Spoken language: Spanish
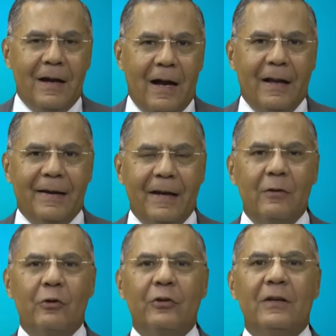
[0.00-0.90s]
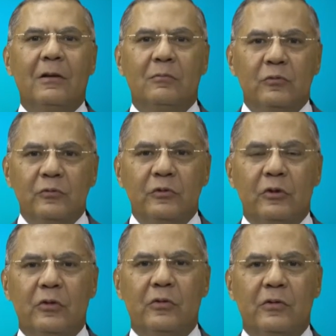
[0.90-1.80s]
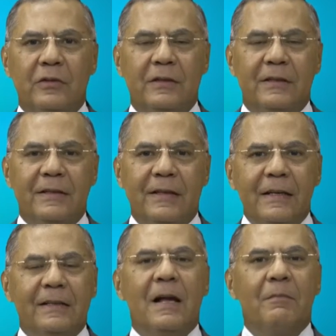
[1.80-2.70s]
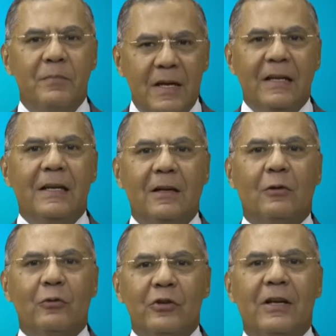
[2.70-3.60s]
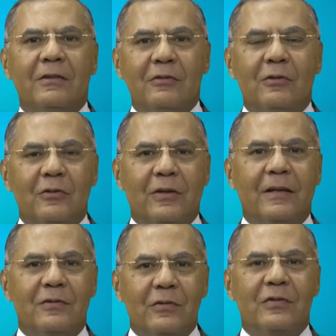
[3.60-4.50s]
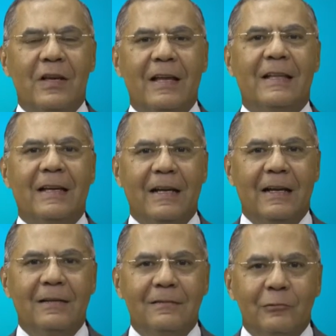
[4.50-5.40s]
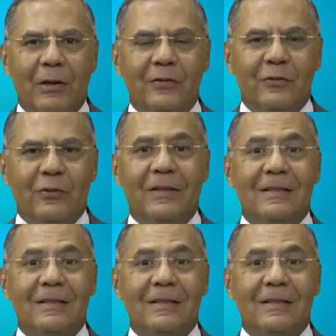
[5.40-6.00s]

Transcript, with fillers: alrededor del mundo y también incluyendo lo que sucede en el nuestro,